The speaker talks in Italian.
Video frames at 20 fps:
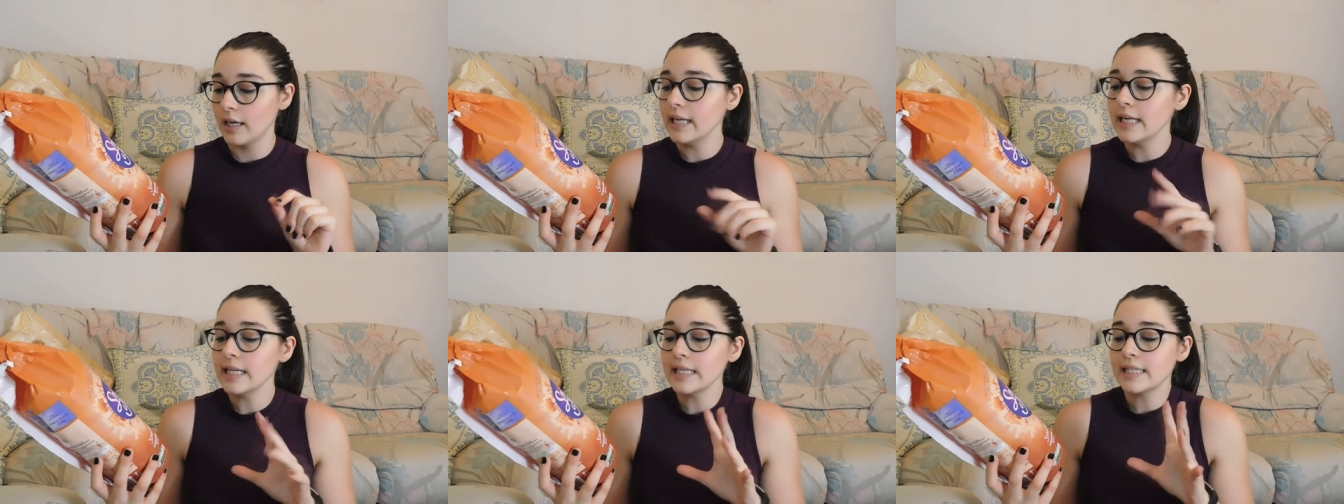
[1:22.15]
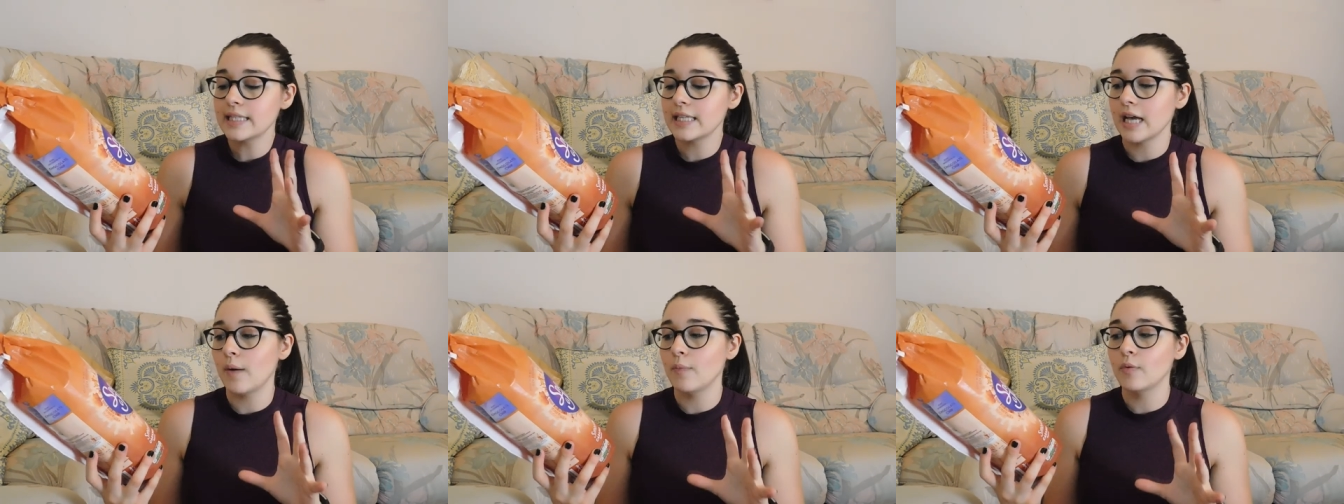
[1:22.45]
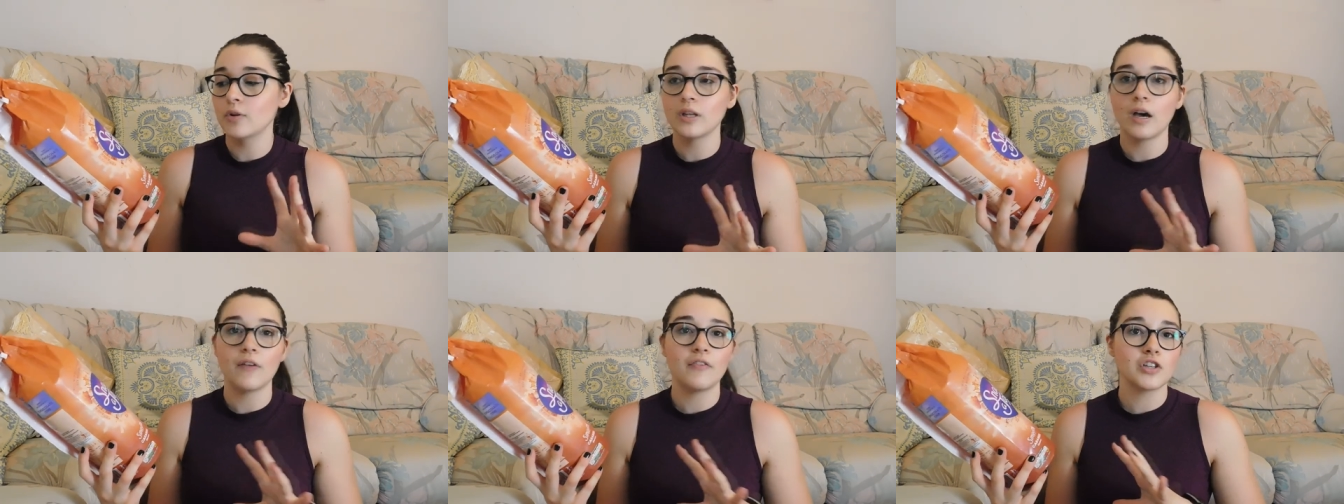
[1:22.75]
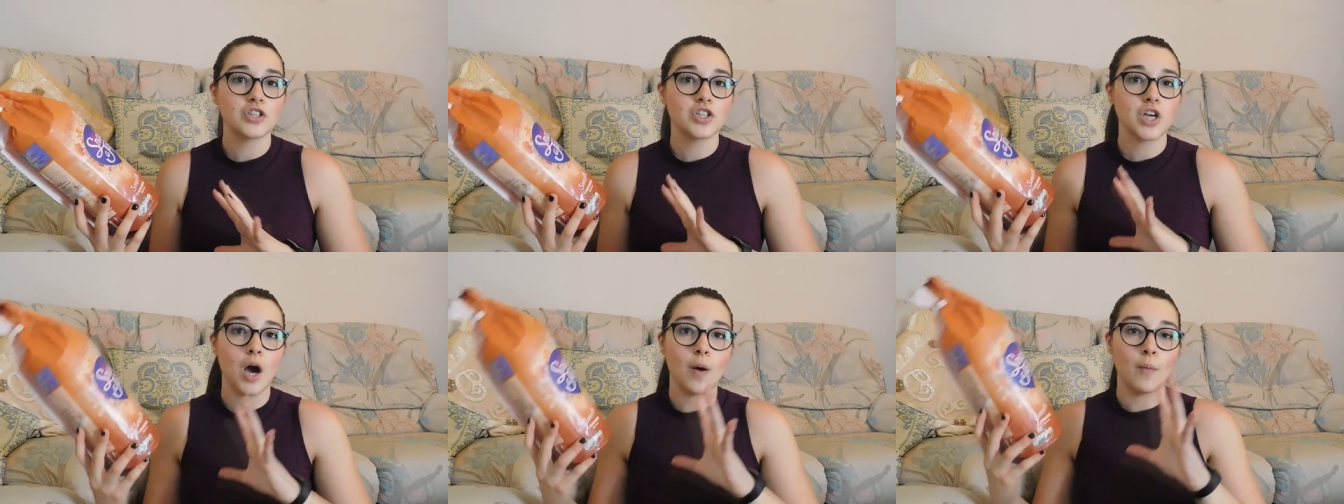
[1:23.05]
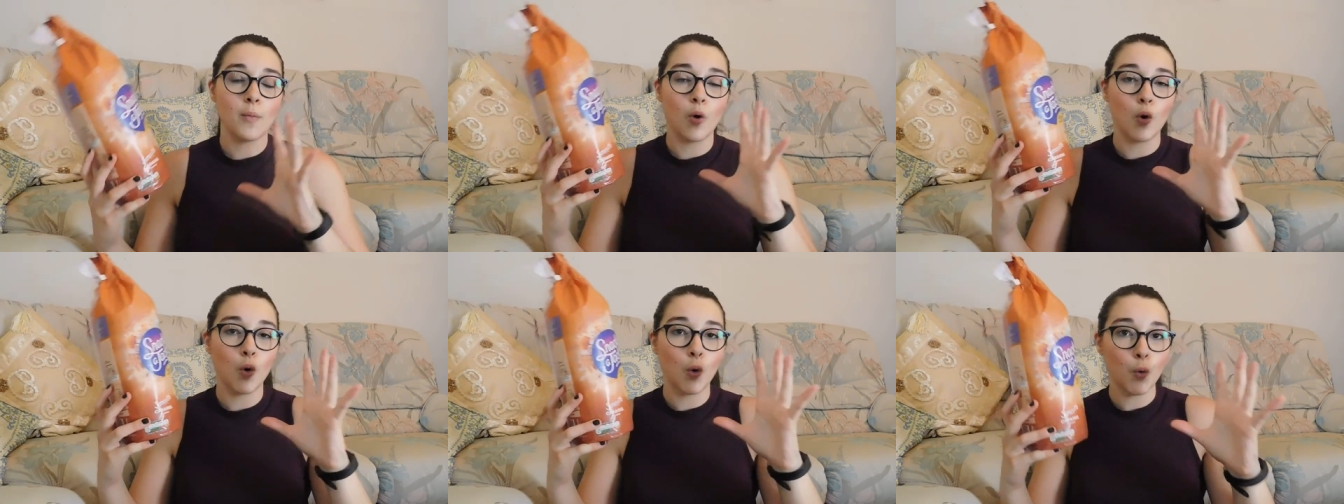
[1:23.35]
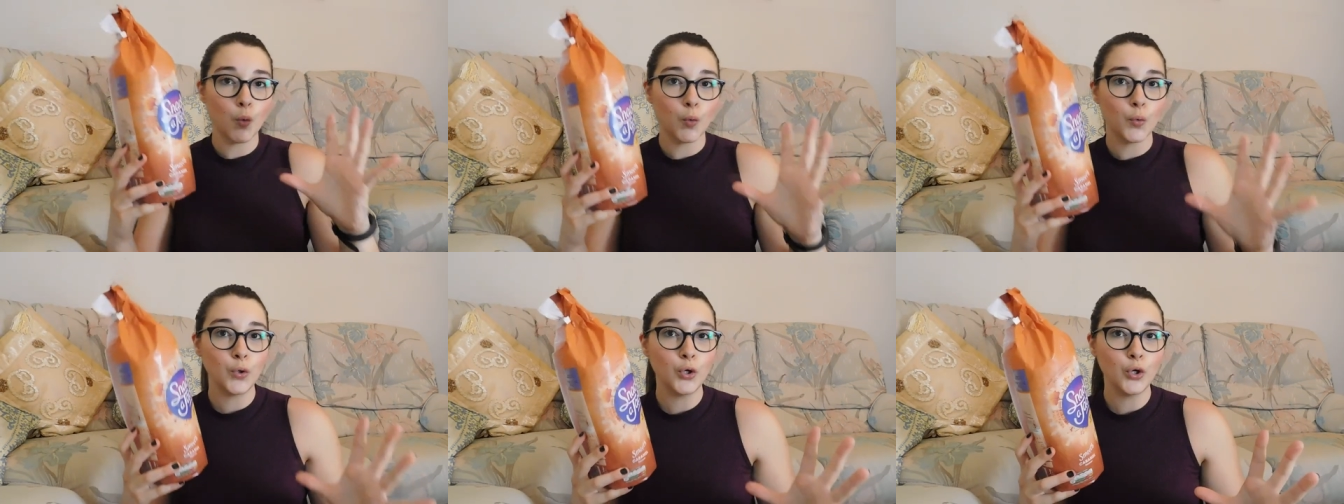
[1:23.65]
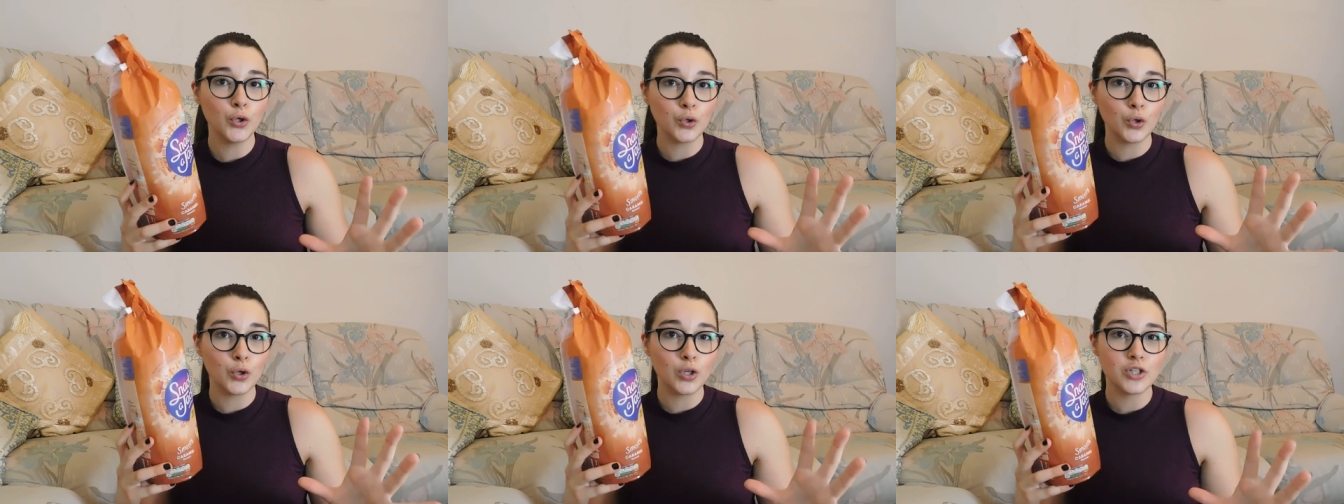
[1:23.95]
iniziamo da facciamo
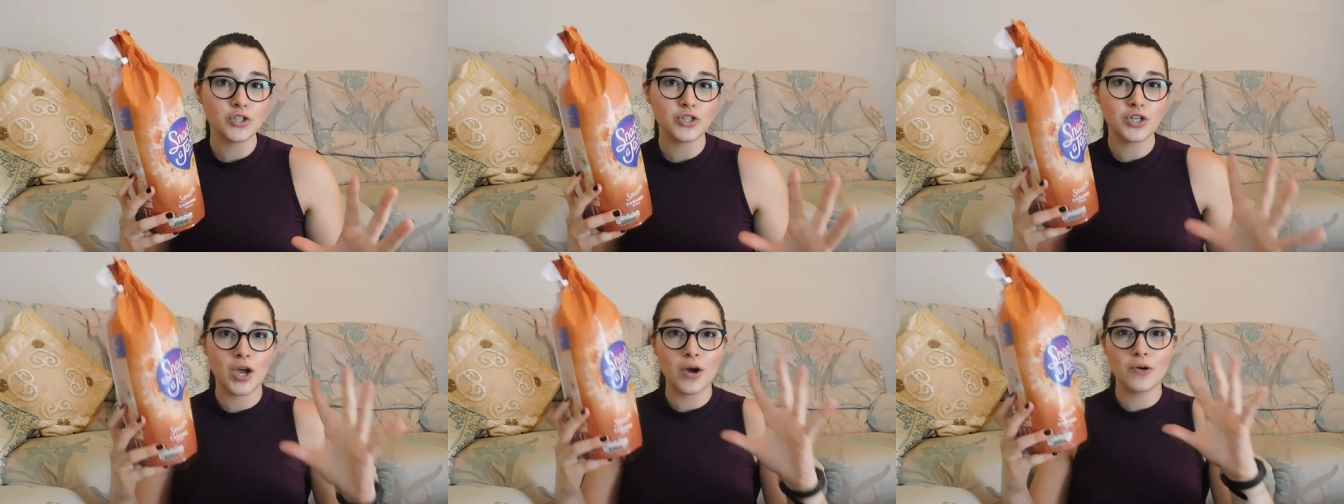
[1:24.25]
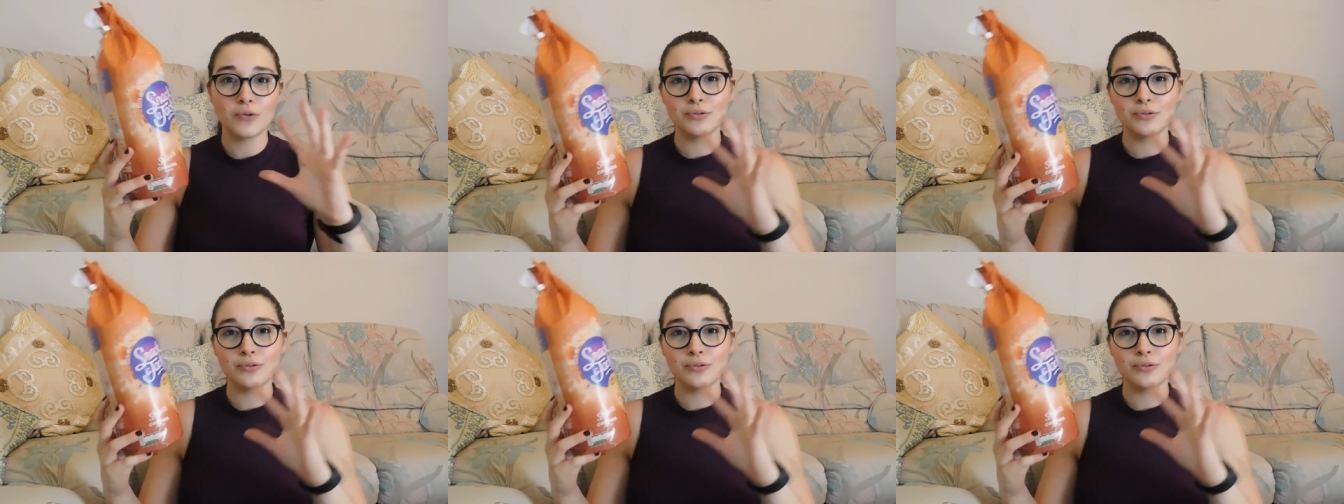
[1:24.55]
uno dolce